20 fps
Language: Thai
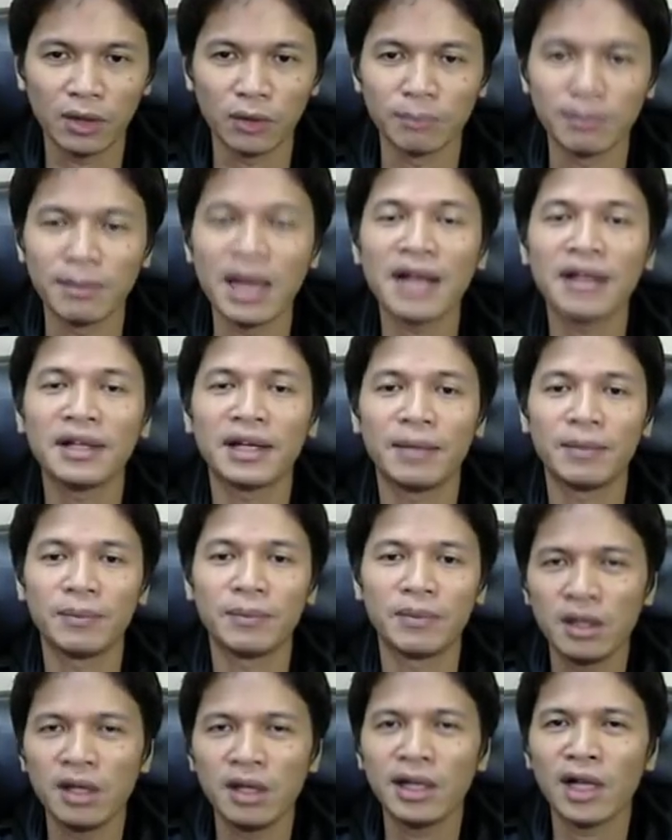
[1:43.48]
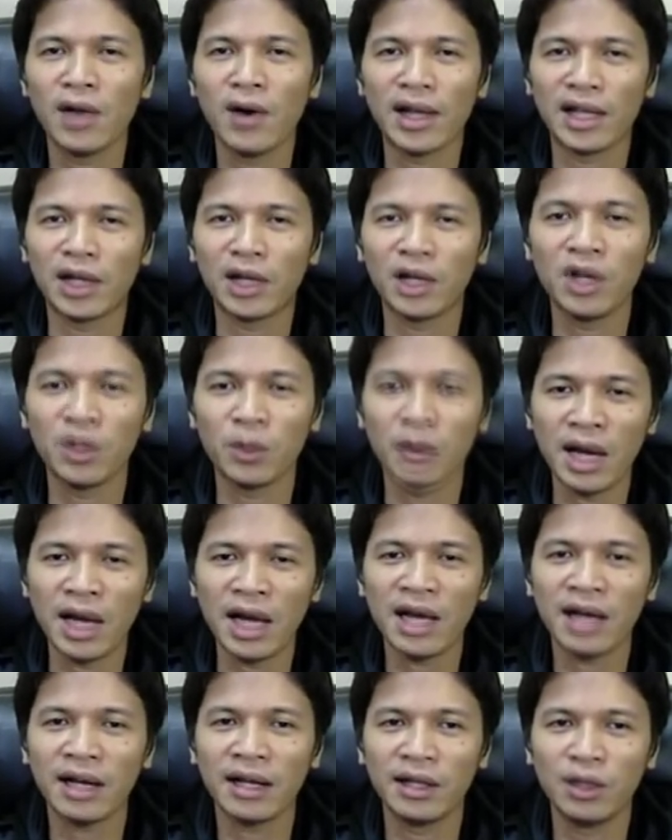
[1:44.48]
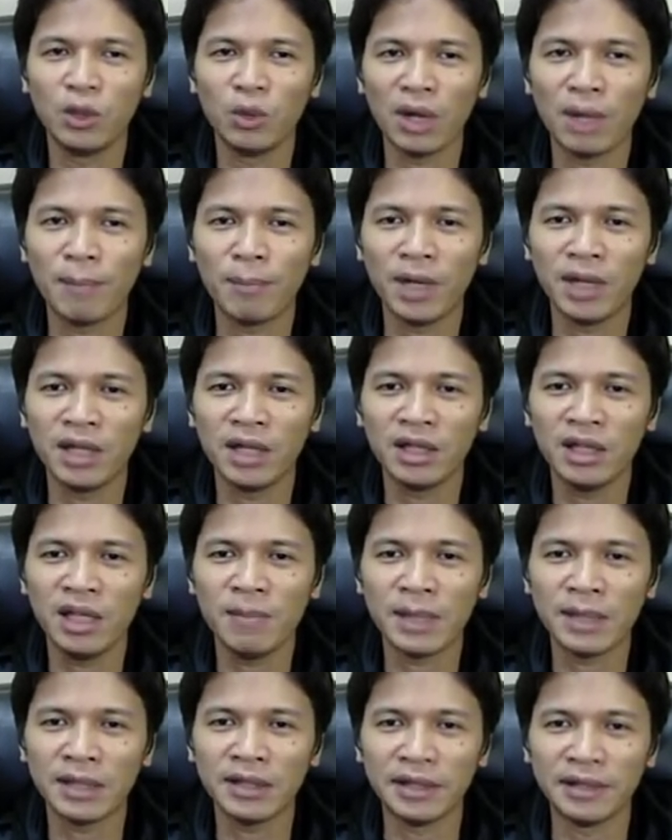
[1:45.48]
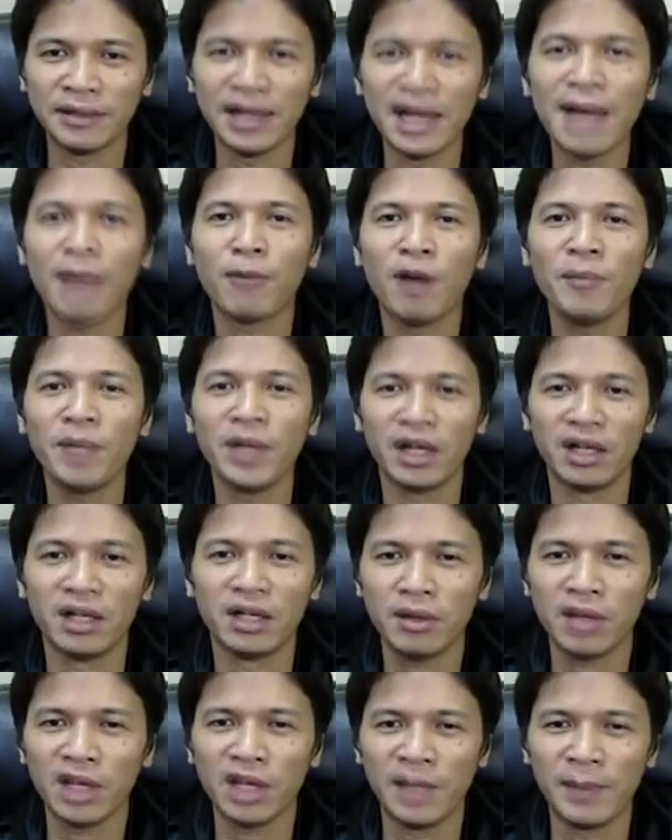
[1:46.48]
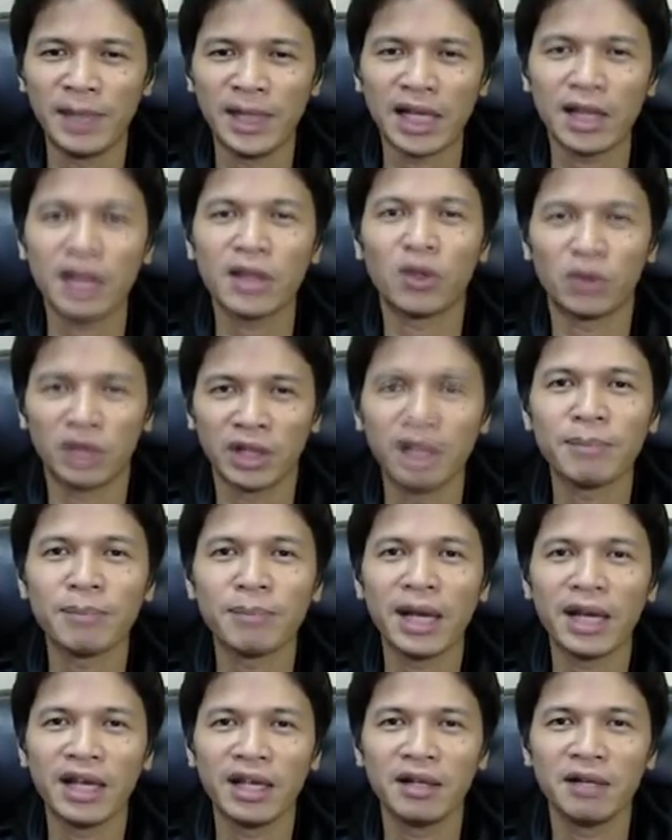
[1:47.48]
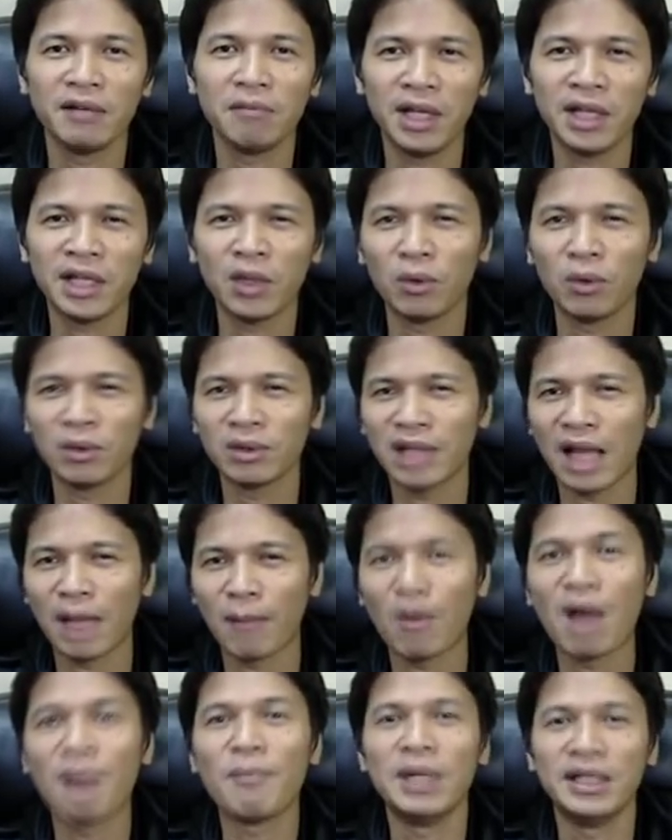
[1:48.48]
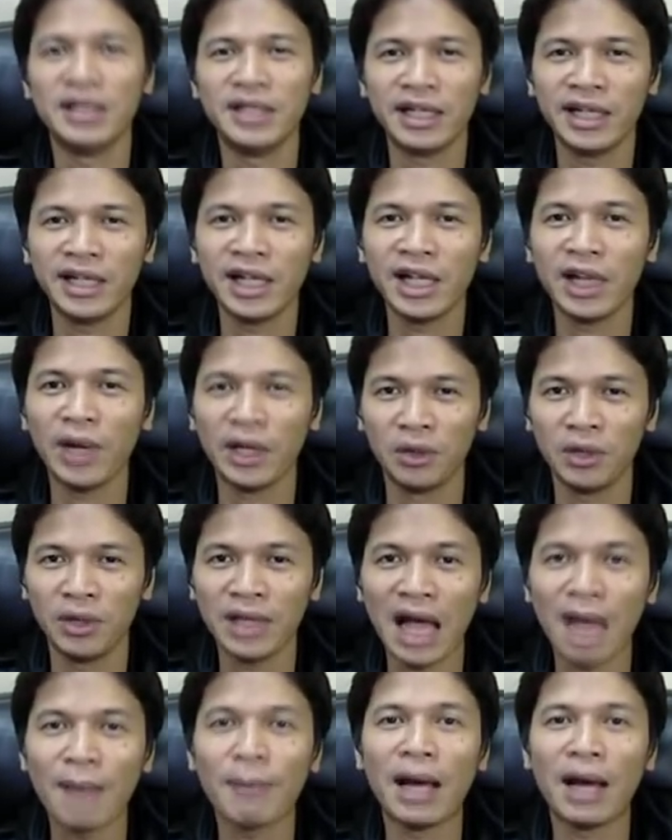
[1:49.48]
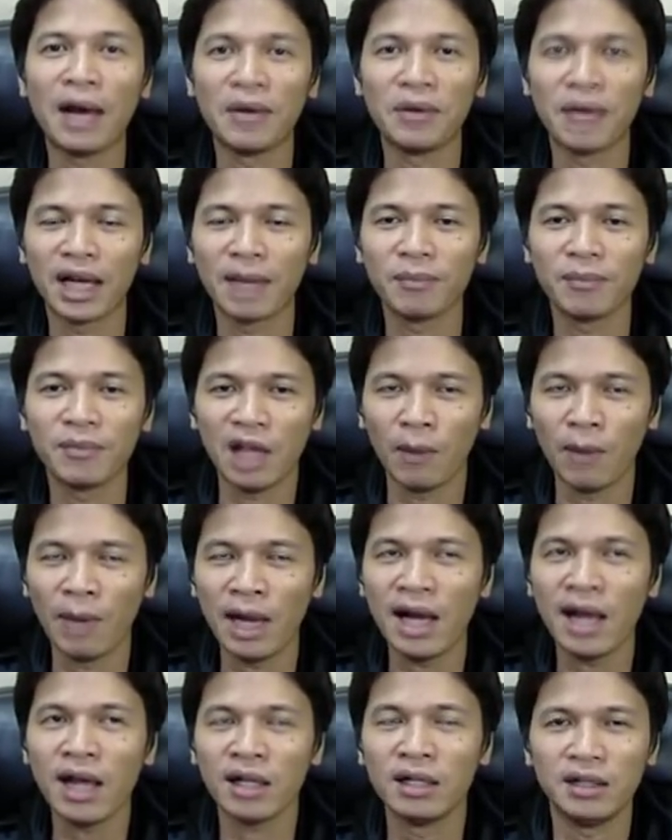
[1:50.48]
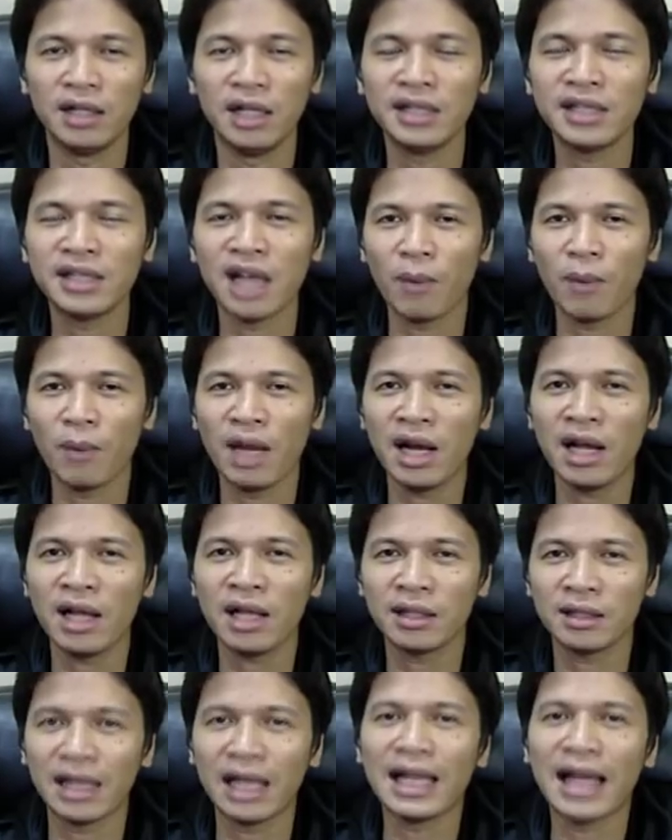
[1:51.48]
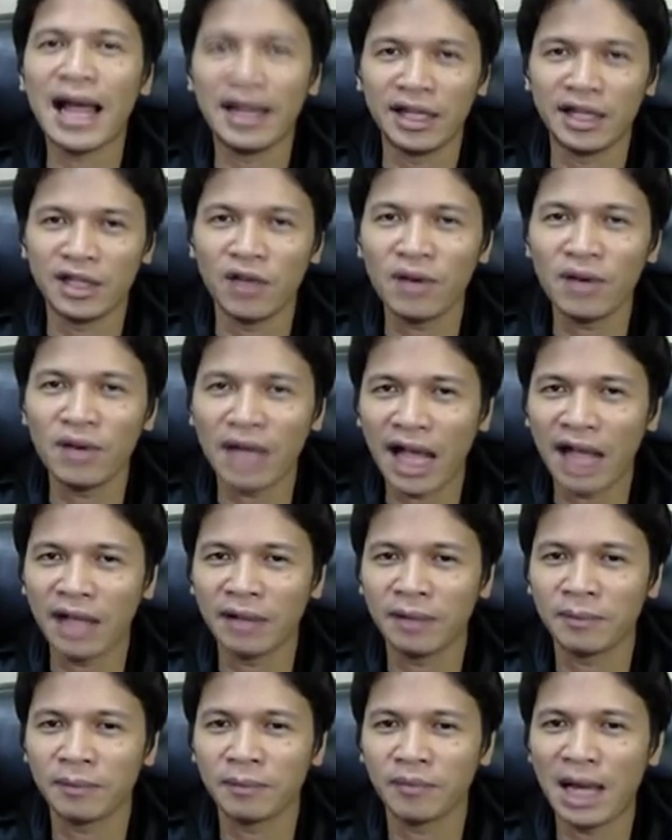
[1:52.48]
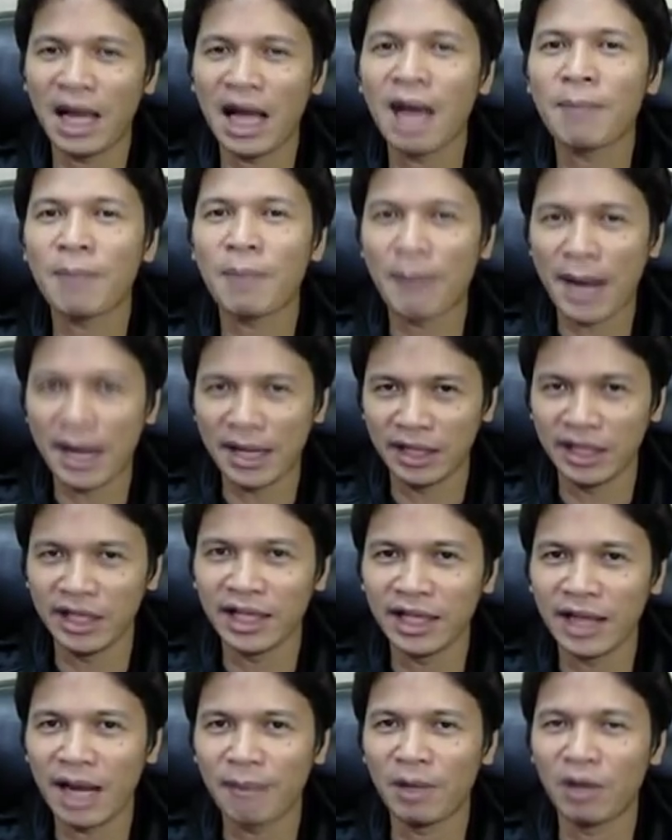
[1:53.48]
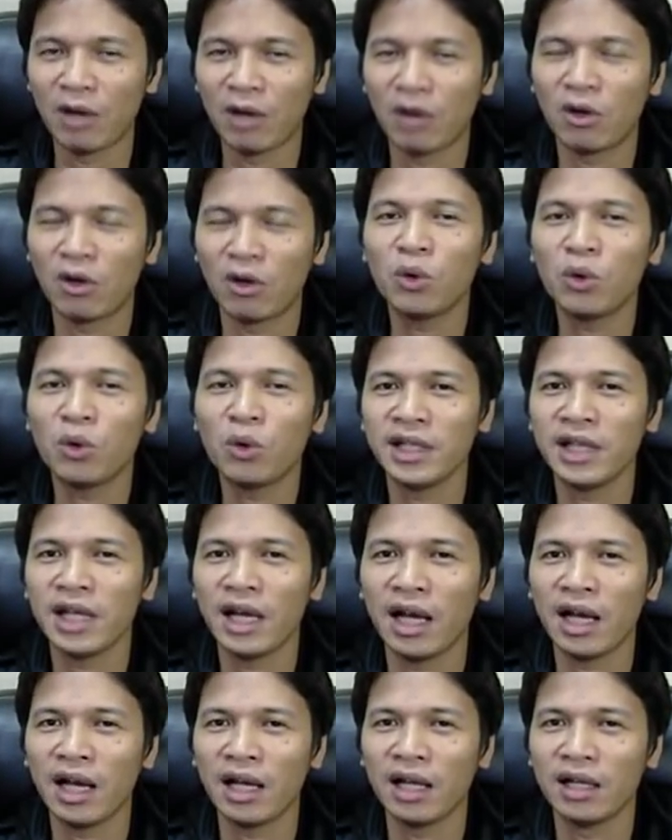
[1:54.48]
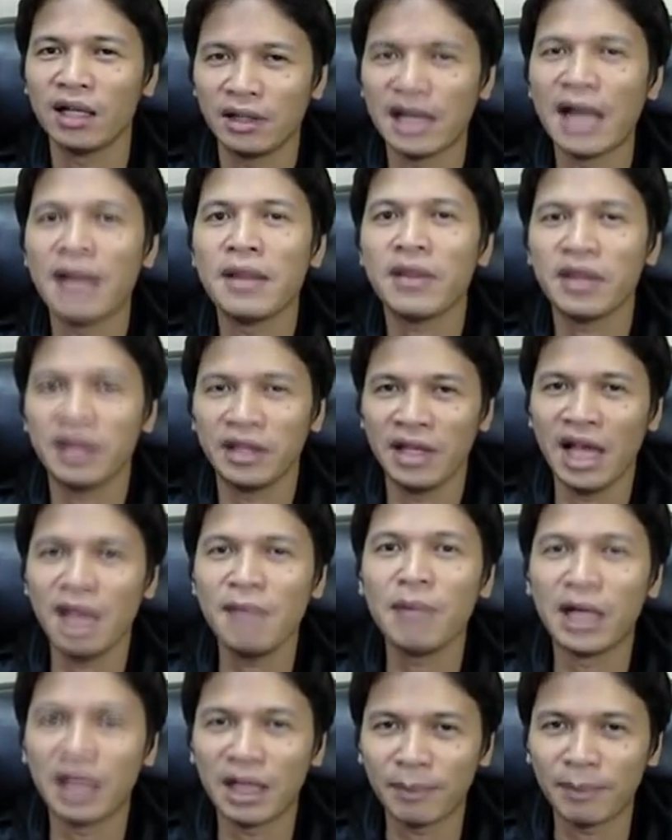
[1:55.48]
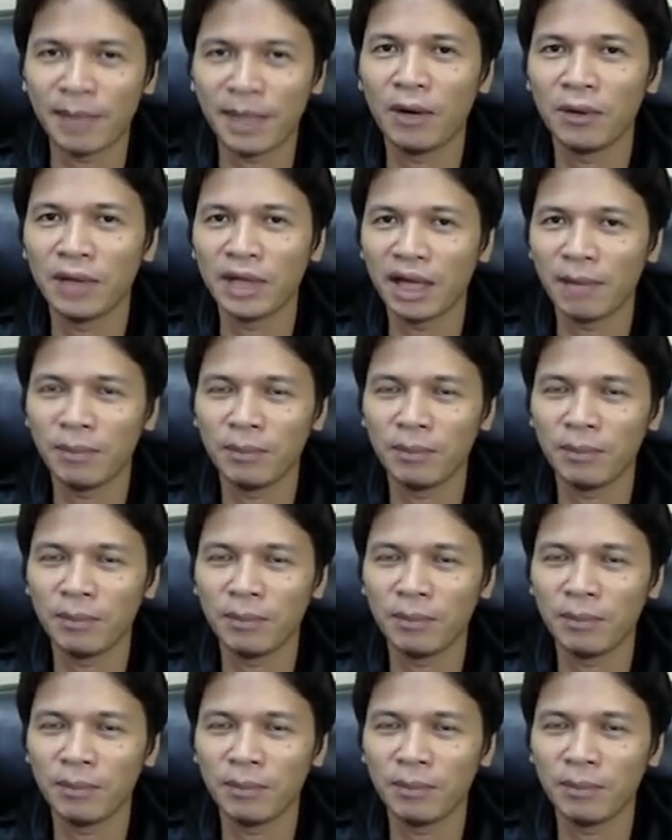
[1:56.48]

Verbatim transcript: สดมากนะครับ ซึ่งเราอาจจะรู้สึกว่าลูก Apple ที่มันติดหน้ากล้องเนี่ยสีมันอาจจะสดเกินไป ไม่ตรงตามความเป็นจริงที่เราเห็นด้วยตาเปล่านะครับ แต่ว่าเนื่องจากว่าตลาดเนี่ยต้องการภาพประมาณนี้นะครับ เราก็ควรที่จะดันสีให้เหมือนกับเขานะค